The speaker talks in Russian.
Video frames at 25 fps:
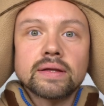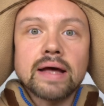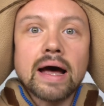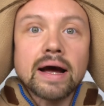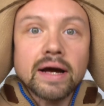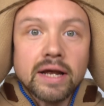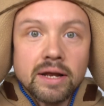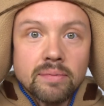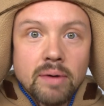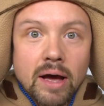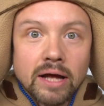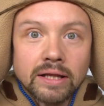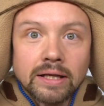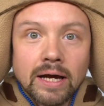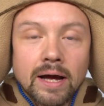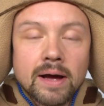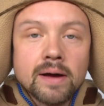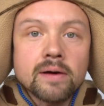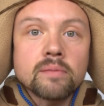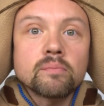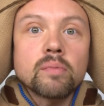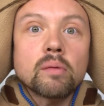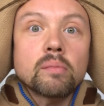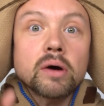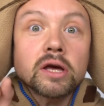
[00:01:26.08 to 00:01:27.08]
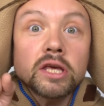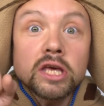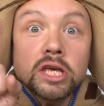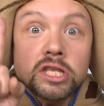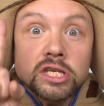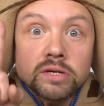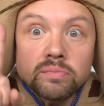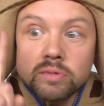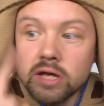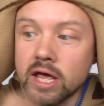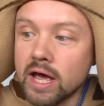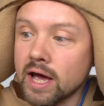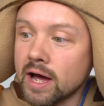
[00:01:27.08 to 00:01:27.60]
Так, ребята,
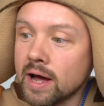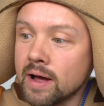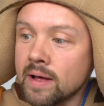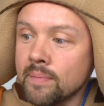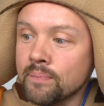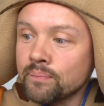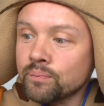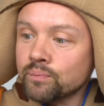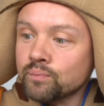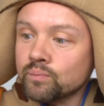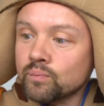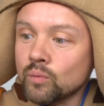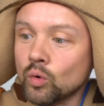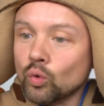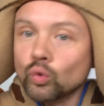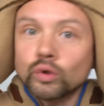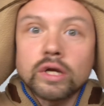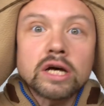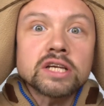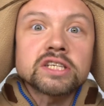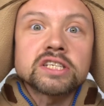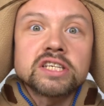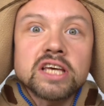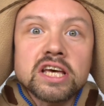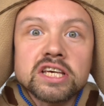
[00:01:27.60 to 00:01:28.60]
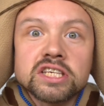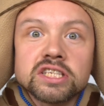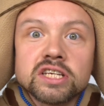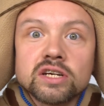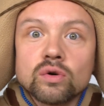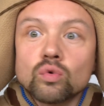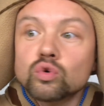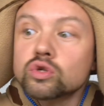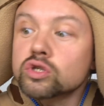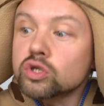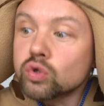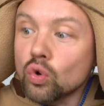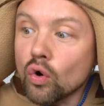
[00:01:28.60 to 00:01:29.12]
помогите мне. У нас есть
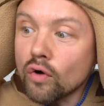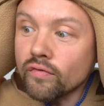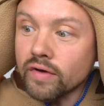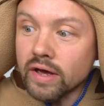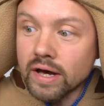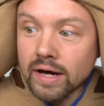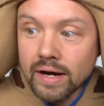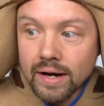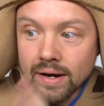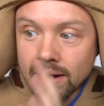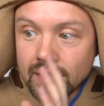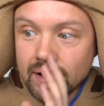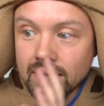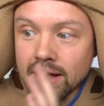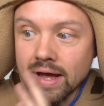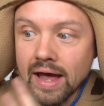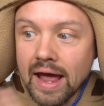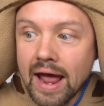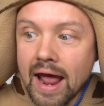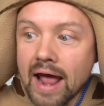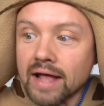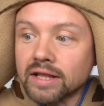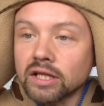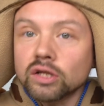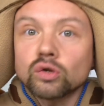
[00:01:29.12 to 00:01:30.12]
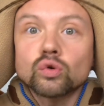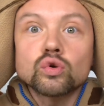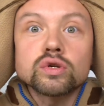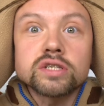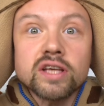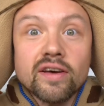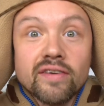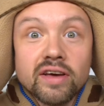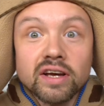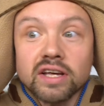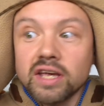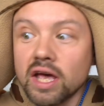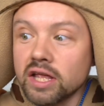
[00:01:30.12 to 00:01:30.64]
условия. Этот
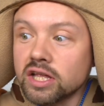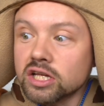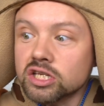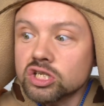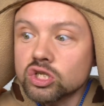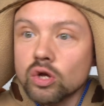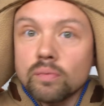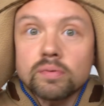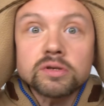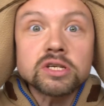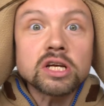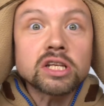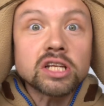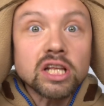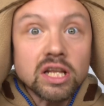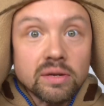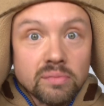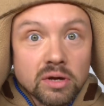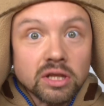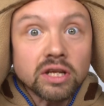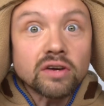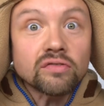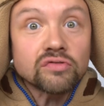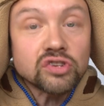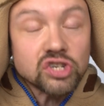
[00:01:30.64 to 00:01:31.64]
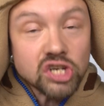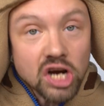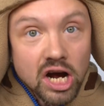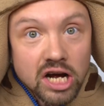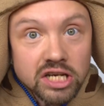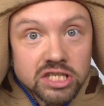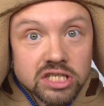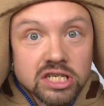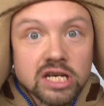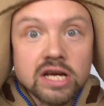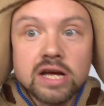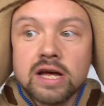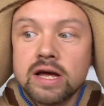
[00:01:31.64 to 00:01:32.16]
грузовик едет 150 километров в
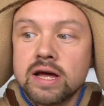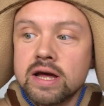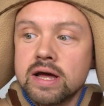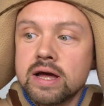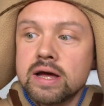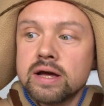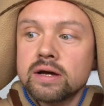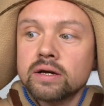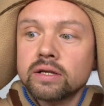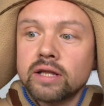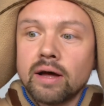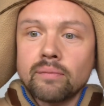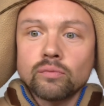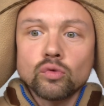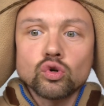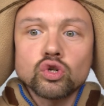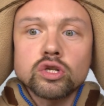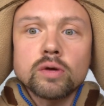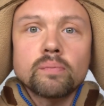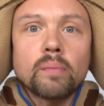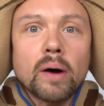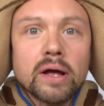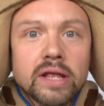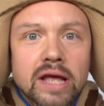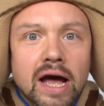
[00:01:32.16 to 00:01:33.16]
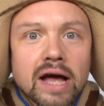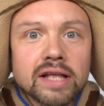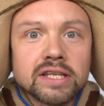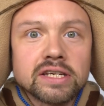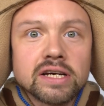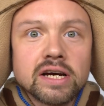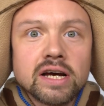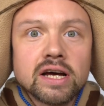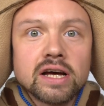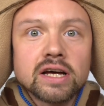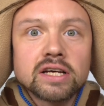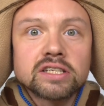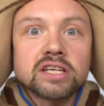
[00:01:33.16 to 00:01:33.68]
час. Нам нужно понять,
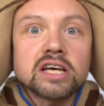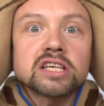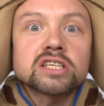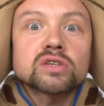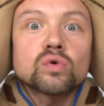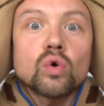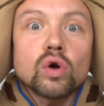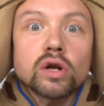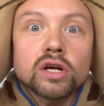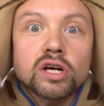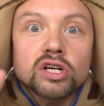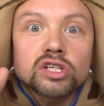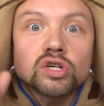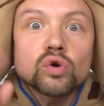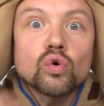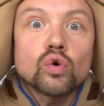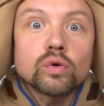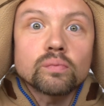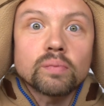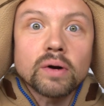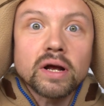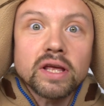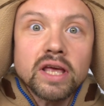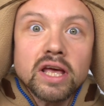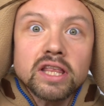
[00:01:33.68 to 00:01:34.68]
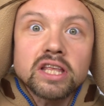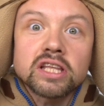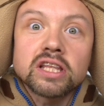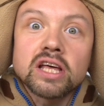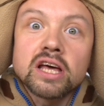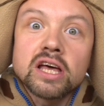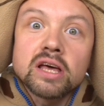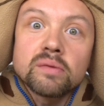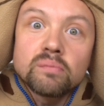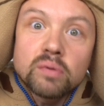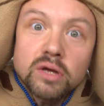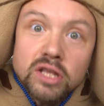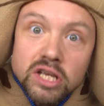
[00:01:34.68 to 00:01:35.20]
за сколько же он проедет
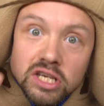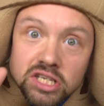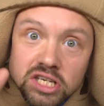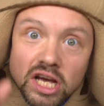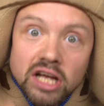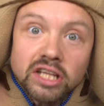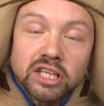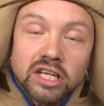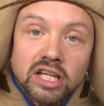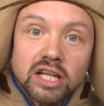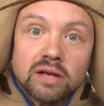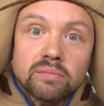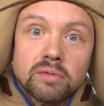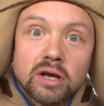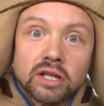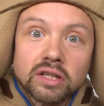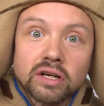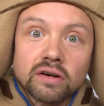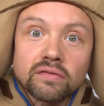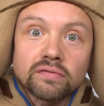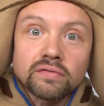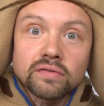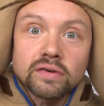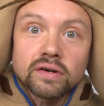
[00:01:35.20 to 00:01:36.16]
50 километров.